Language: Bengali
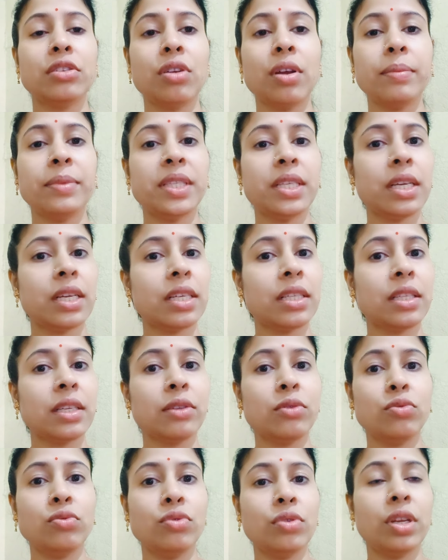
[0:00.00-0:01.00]
নিয়ে আসছিলো আমি
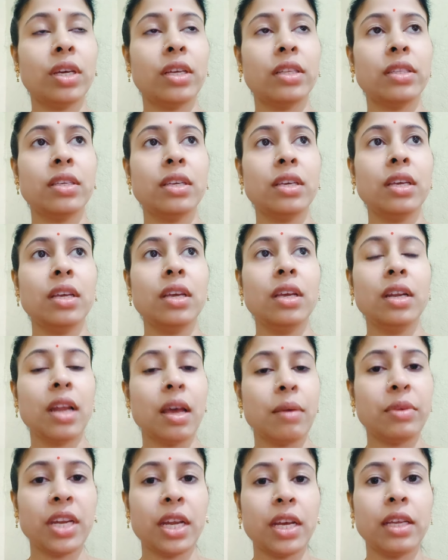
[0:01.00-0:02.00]
যার কাছ থেকে দুটো রেখেছি
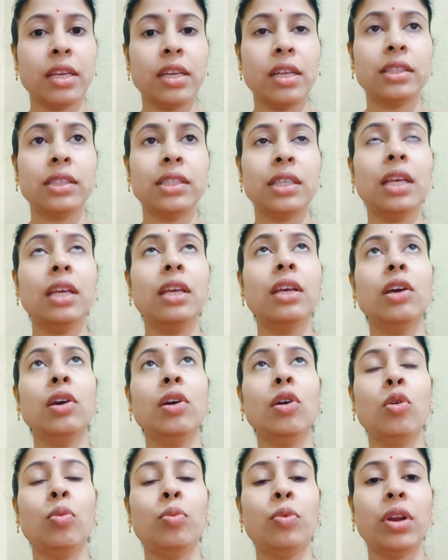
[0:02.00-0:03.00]
নামি রাখিনি
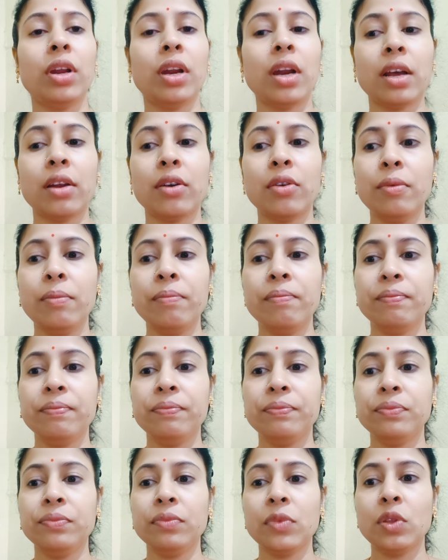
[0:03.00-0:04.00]
আজকে ওপরে
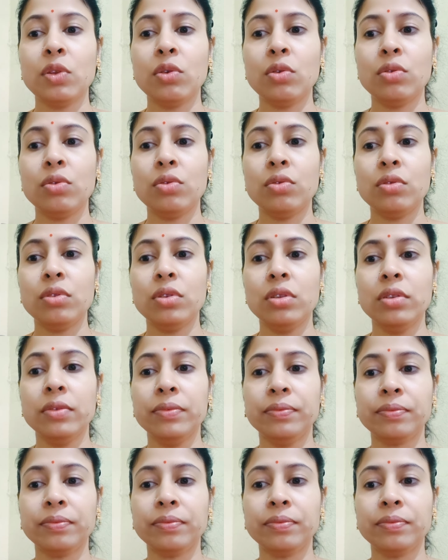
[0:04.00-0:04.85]
রাখলো তো